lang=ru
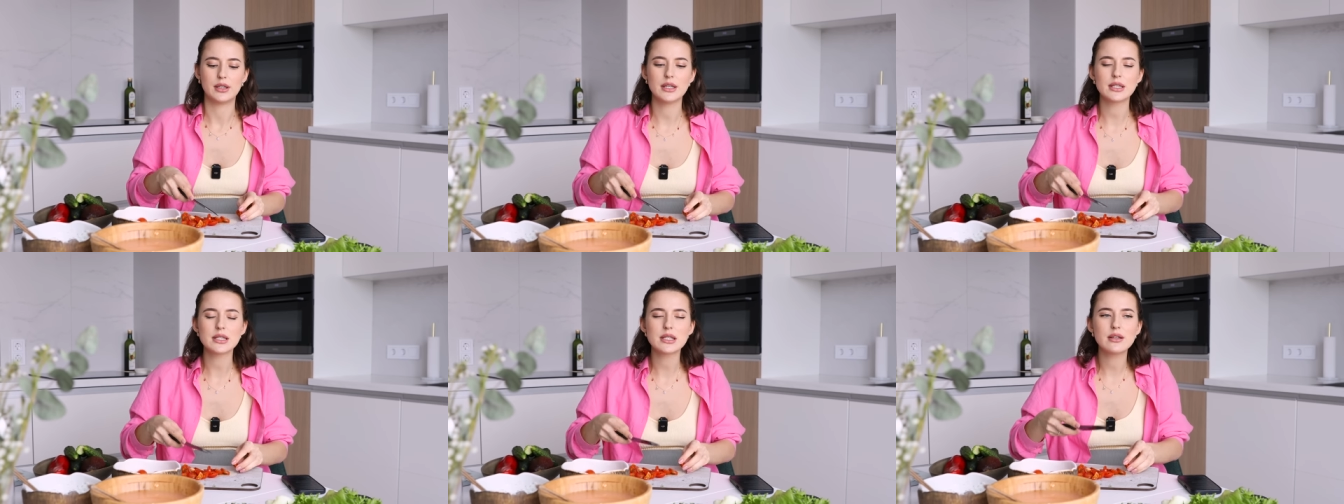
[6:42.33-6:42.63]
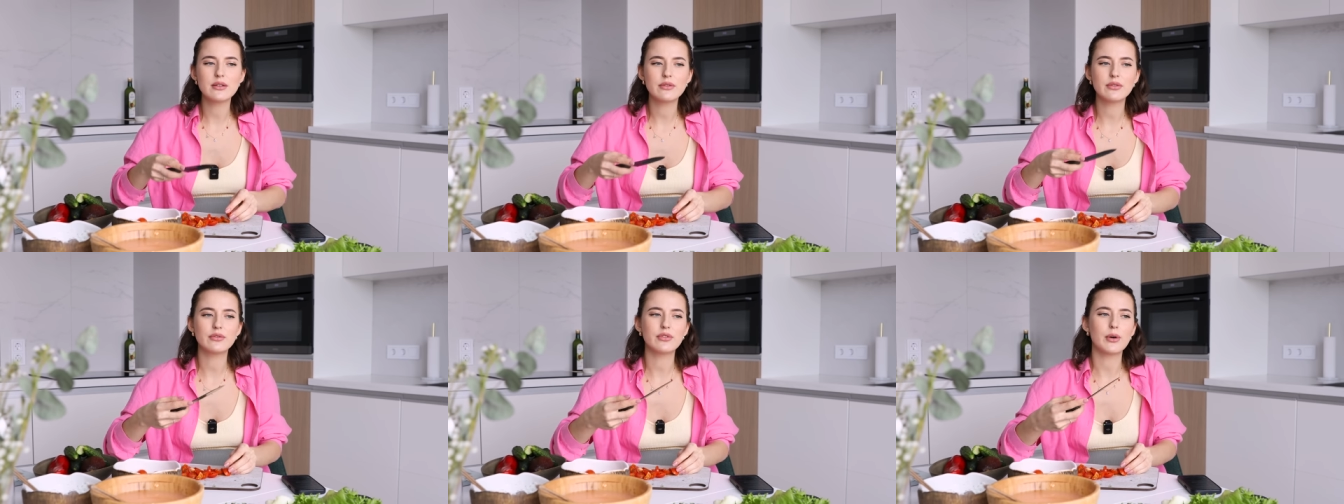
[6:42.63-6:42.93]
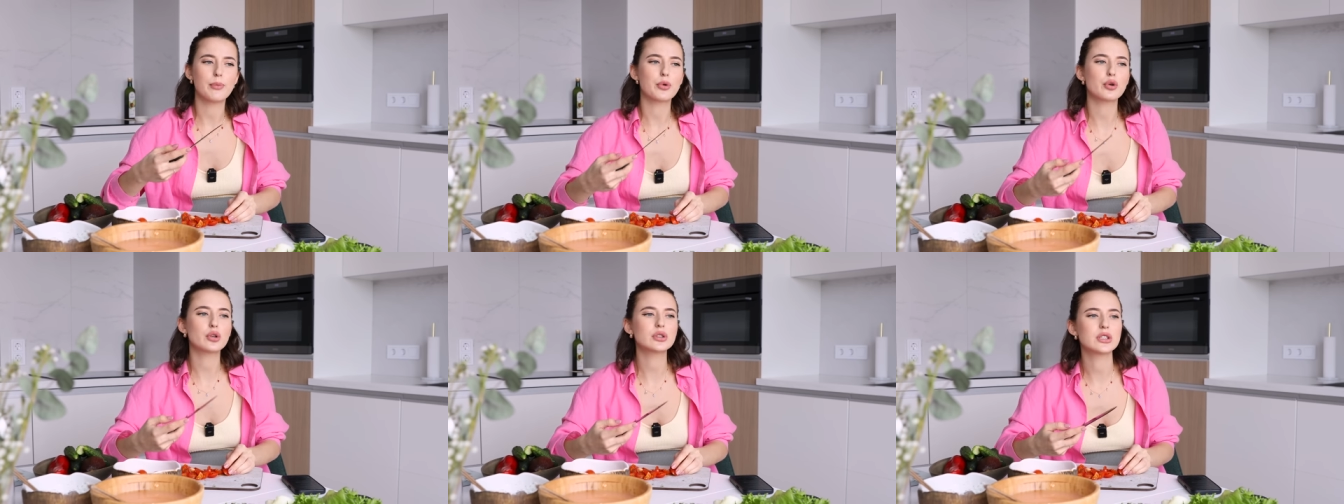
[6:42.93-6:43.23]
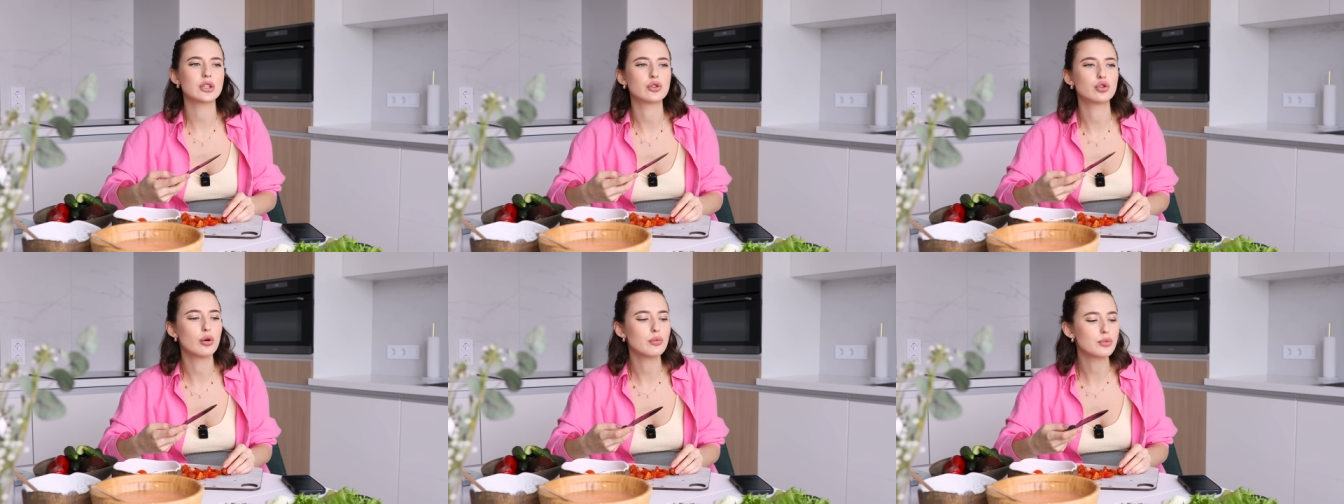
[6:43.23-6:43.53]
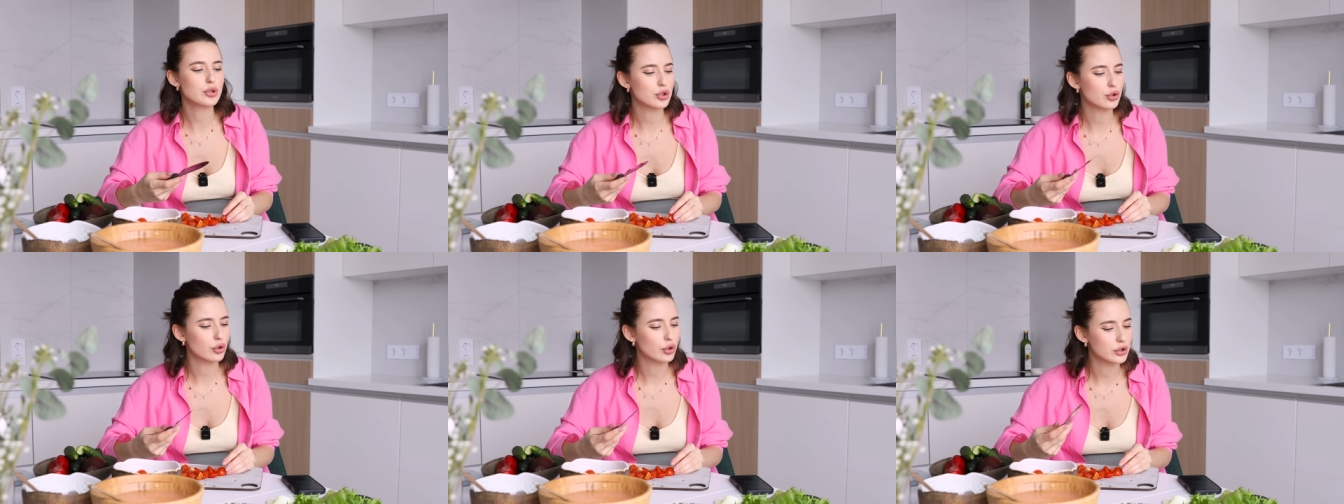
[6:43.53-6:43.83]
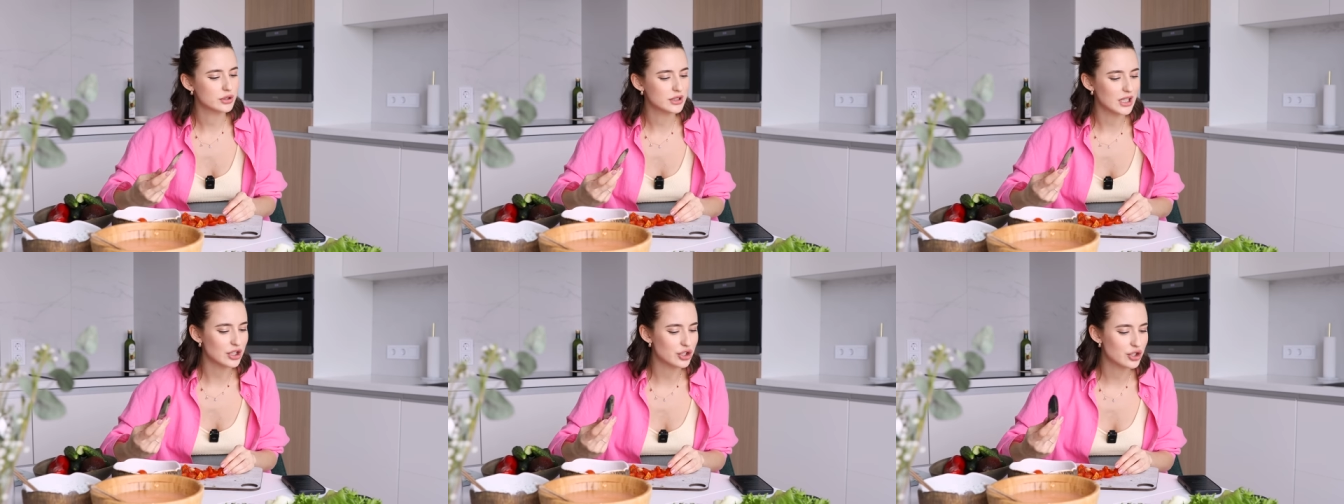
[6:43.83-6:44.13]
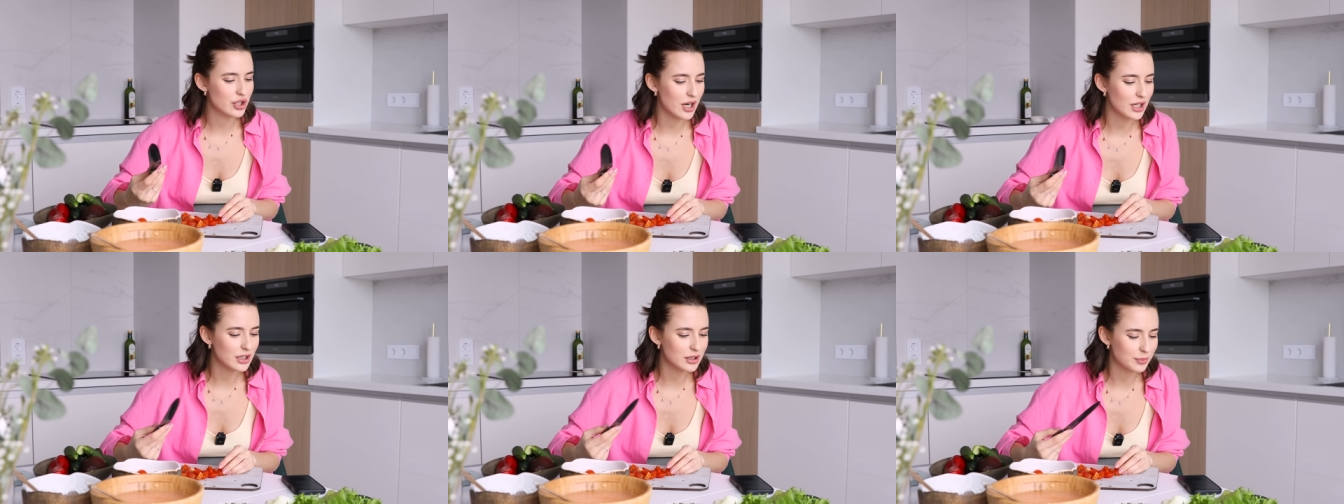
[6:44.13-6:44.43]
Если вопрос о том, что,
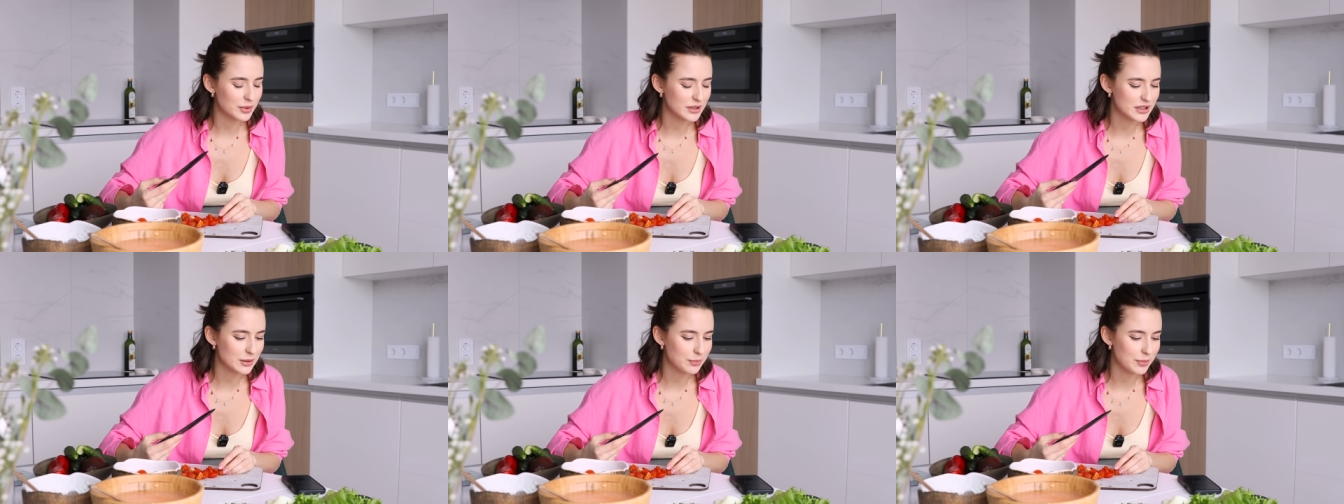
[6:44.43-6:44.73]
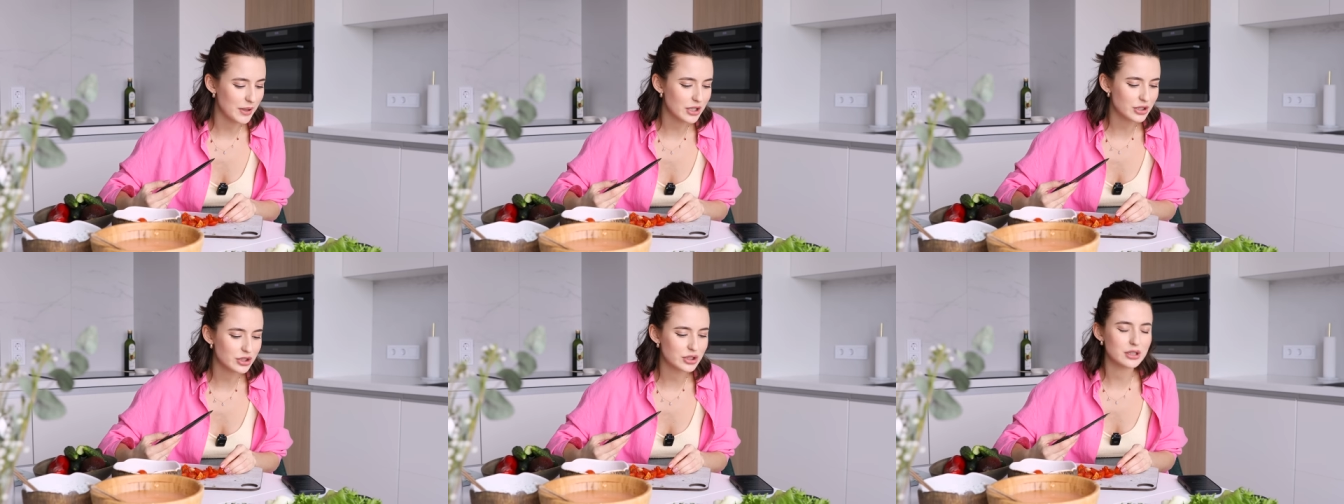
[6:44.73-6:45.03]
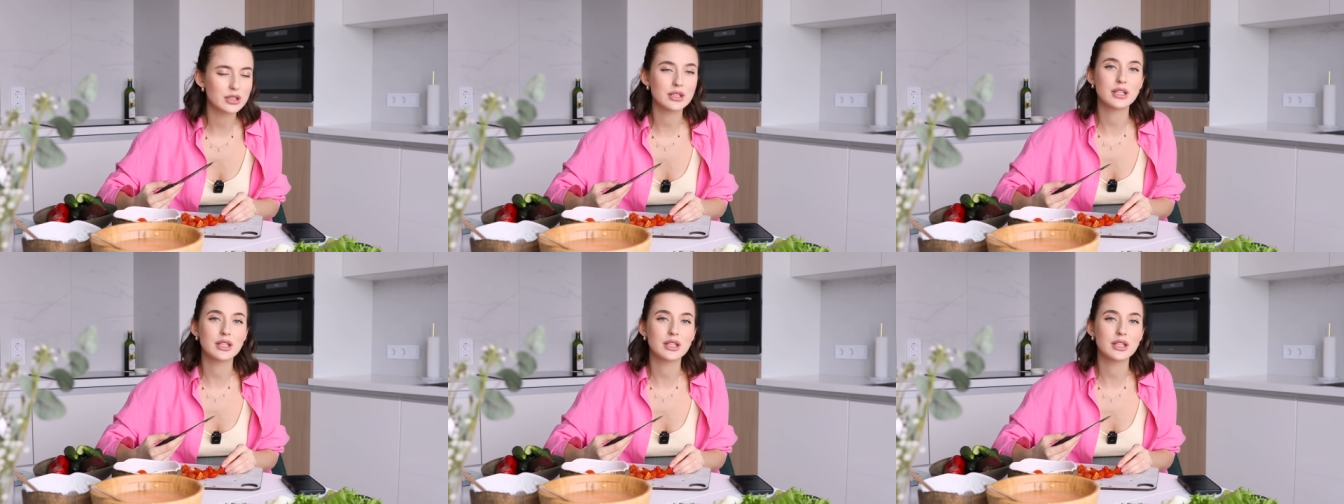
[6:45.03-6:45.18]
Саша ты рано просыпаешься,